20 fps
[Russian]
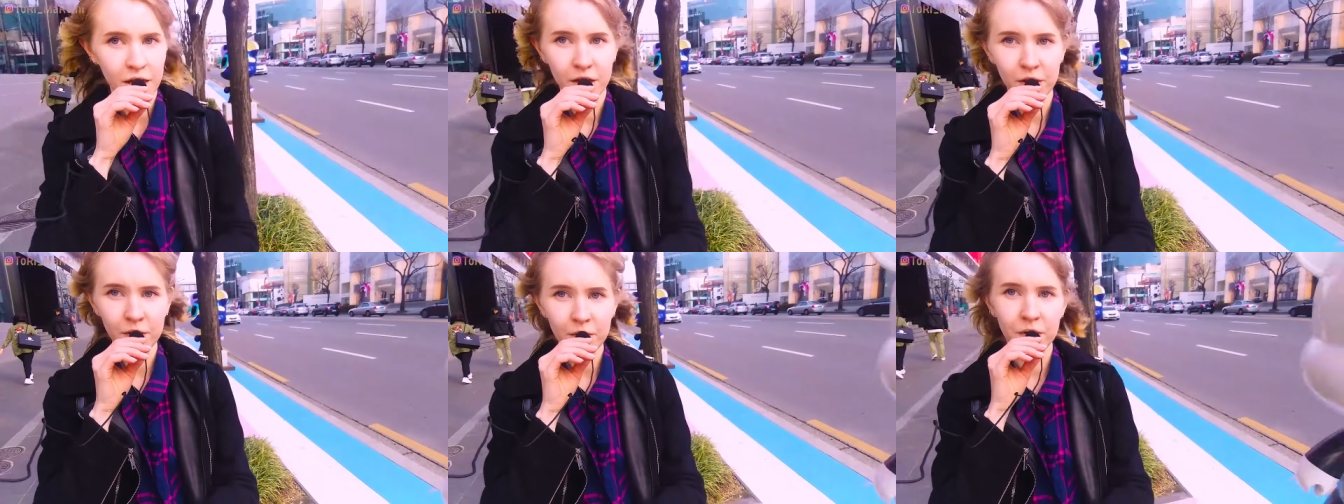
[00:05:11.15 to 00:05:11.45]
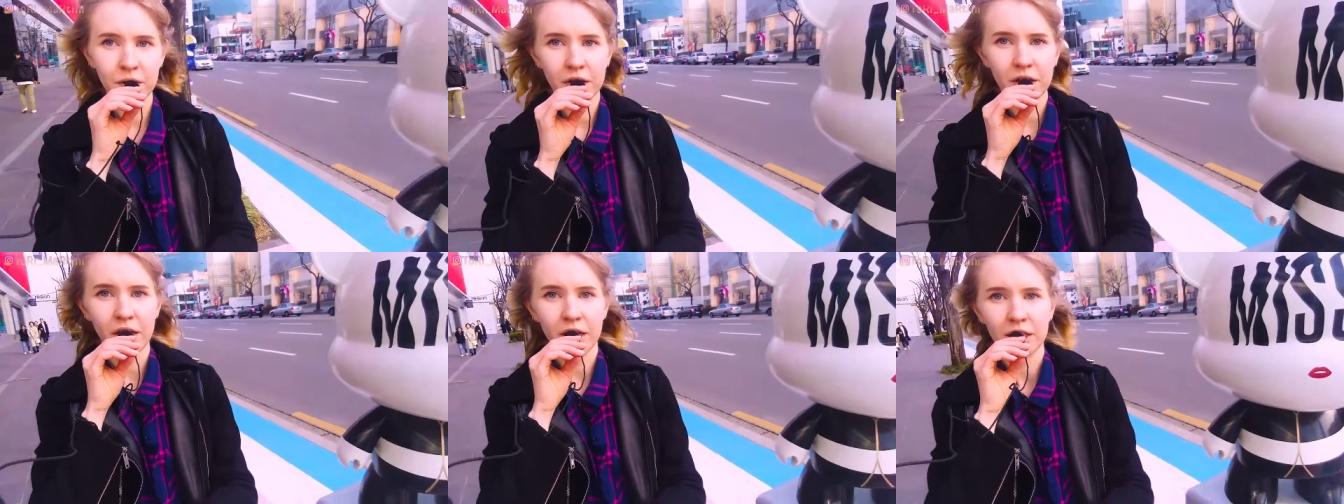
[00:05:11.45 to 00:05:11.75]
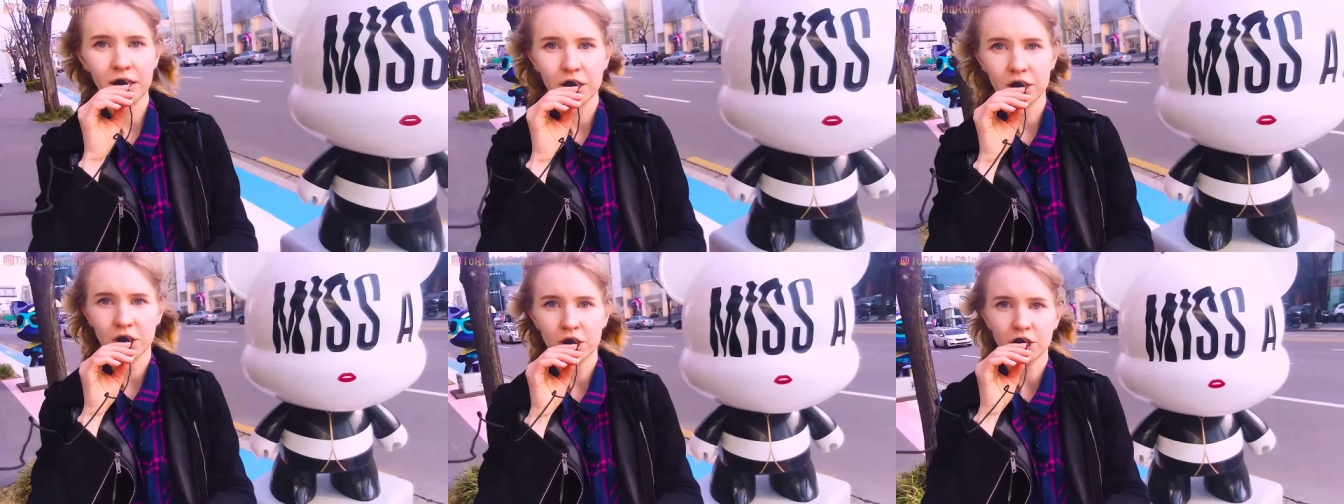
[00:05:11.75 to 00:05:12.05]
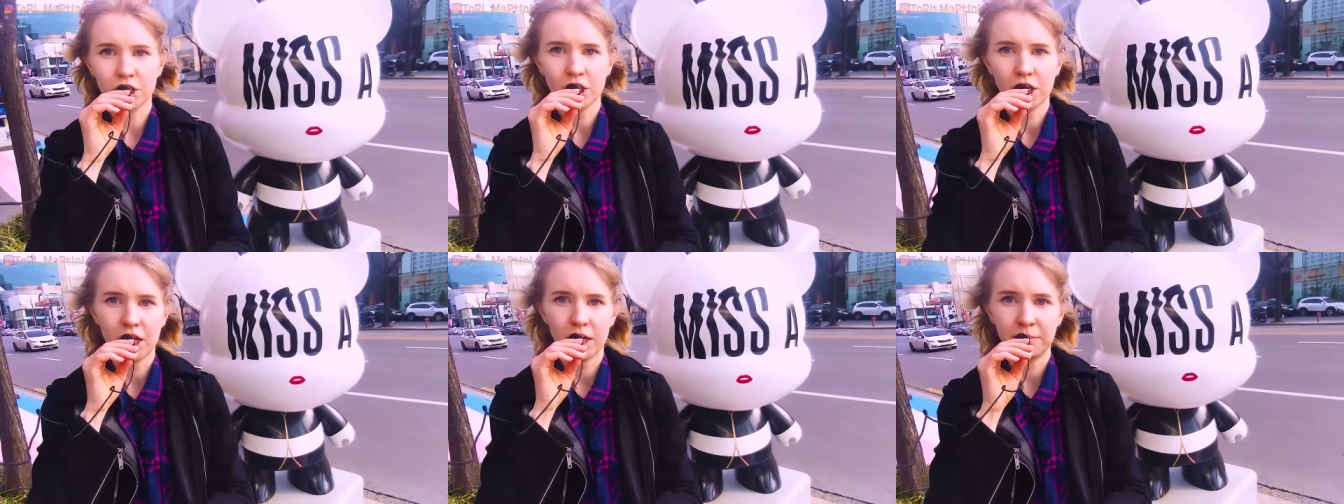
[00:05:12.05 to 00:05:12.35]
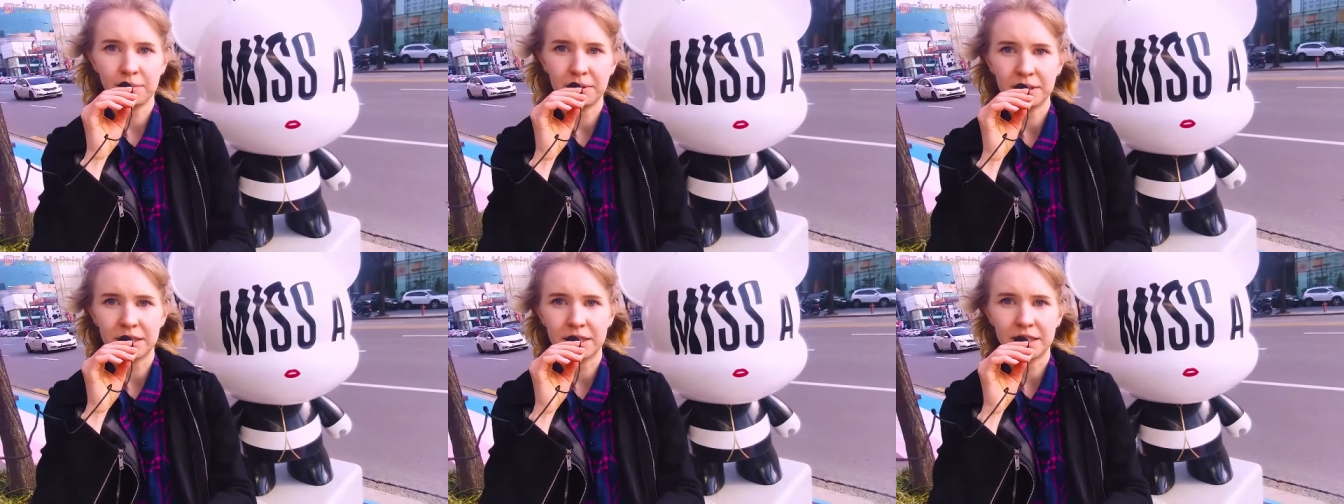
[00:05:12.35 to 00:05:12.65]
Ну и, конечно же,
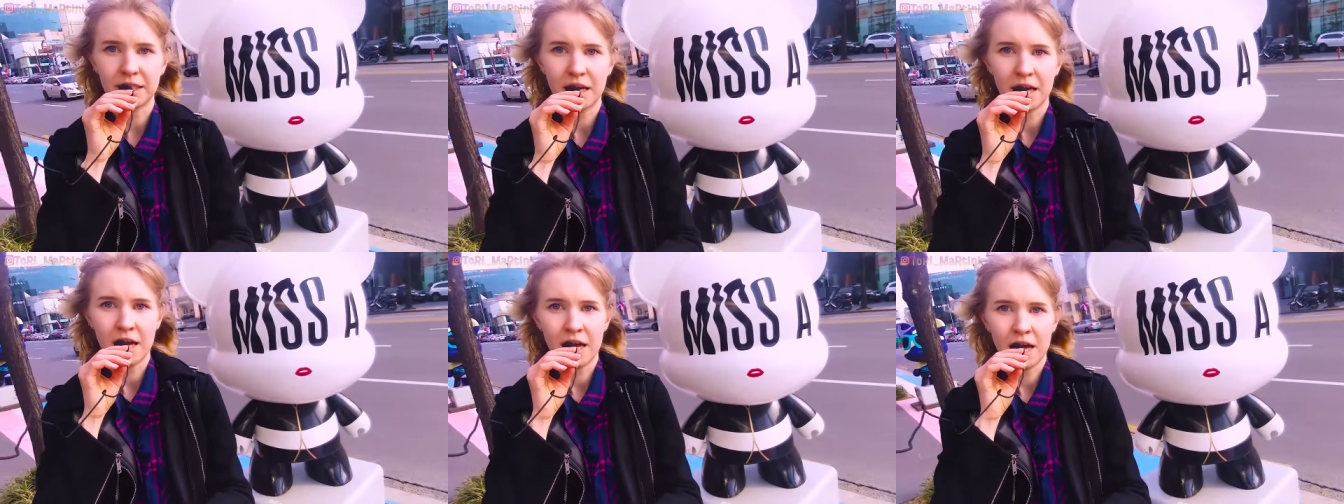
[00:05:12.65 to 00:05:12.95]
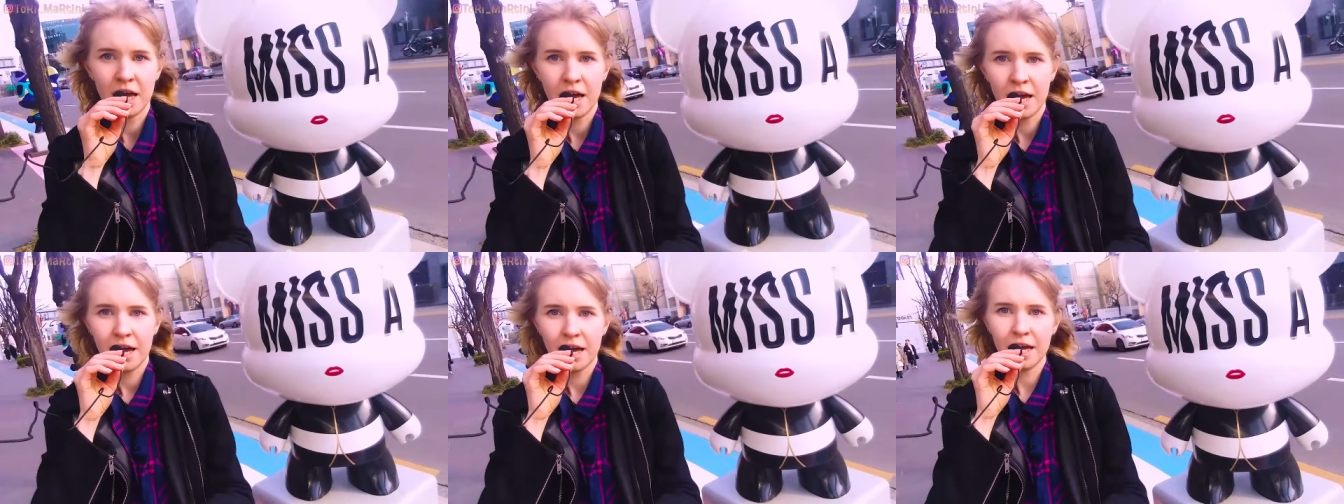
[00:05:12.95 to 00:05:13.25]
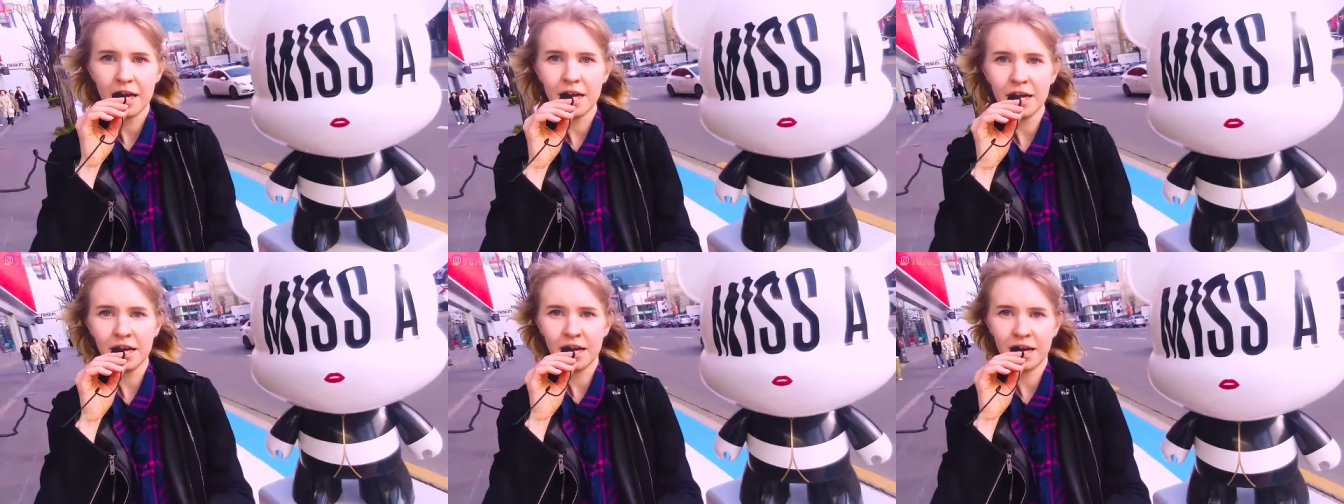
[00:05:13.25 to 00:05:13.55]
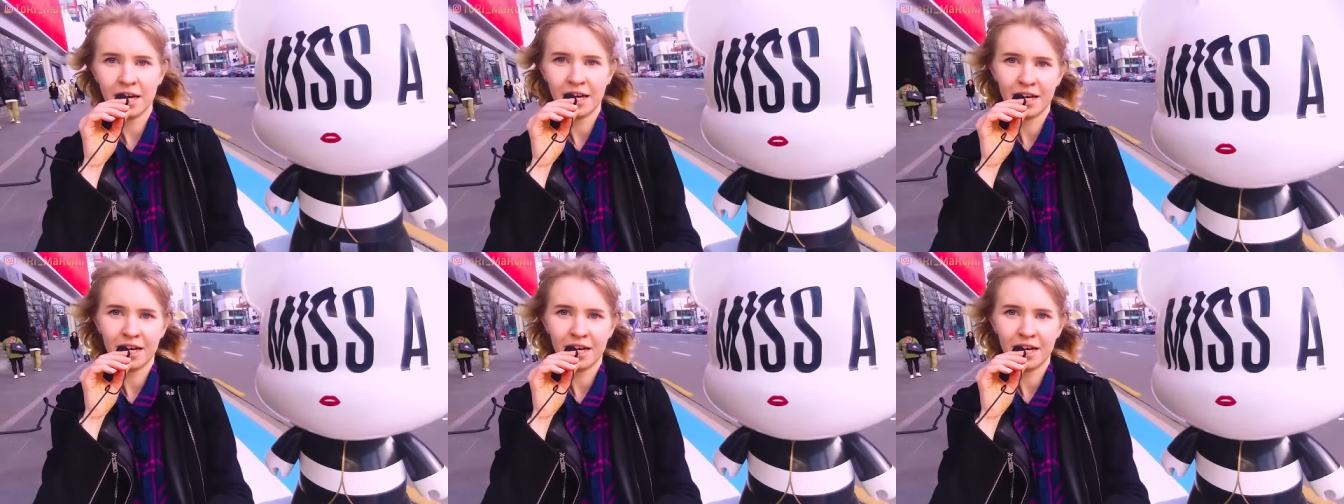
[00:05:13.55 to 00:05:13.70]
мисс Эй.